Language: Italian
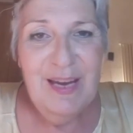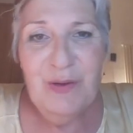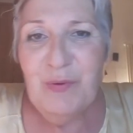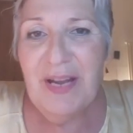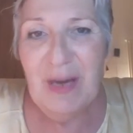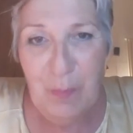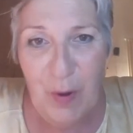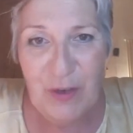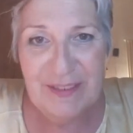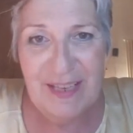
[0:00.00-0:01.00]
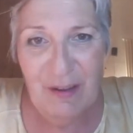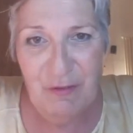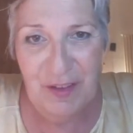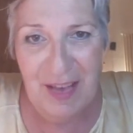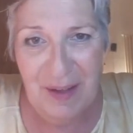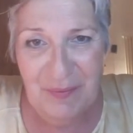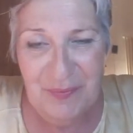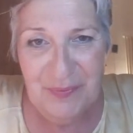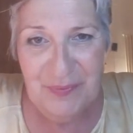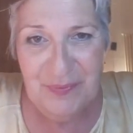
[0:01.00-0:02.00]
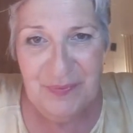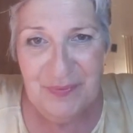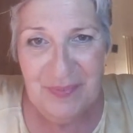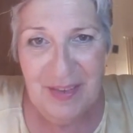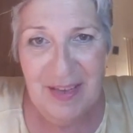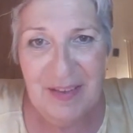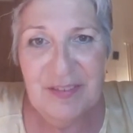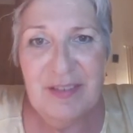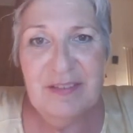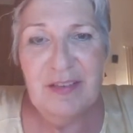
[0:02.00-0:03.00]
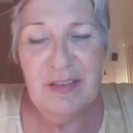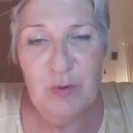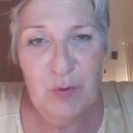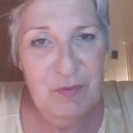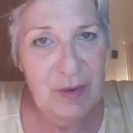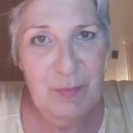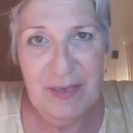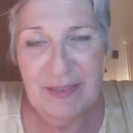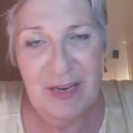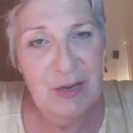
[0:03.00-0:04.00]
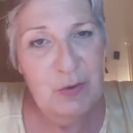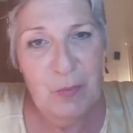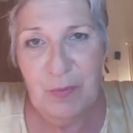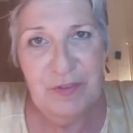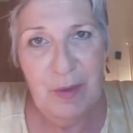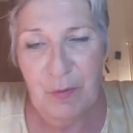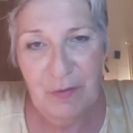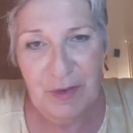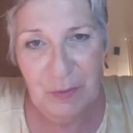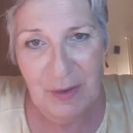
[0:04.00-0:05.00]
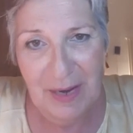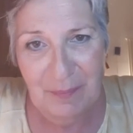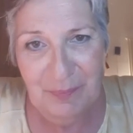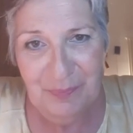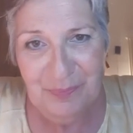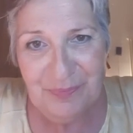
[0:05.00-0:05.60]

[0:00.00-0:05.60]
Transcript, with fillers: e lui è la porta e la via, e senza di lui veramente non possiamo fare nulla.